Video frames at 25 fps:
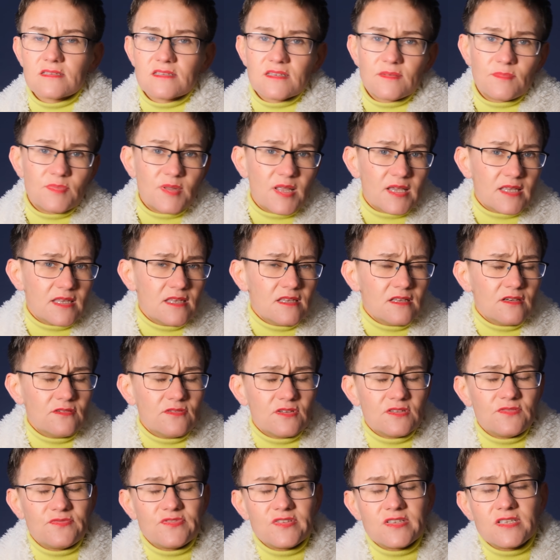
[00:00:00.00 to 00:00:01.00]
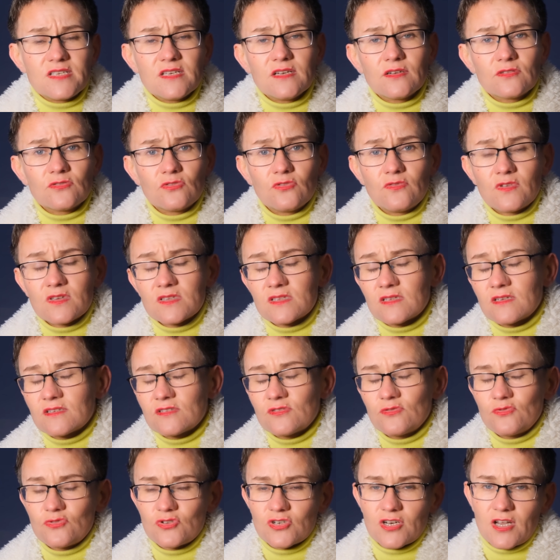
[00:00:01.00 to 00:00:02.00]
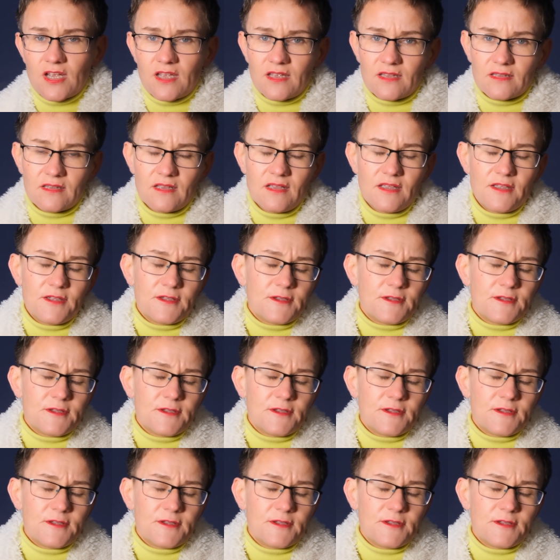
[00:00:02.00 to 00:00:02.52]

заблокировать всех, кто вас разрушает –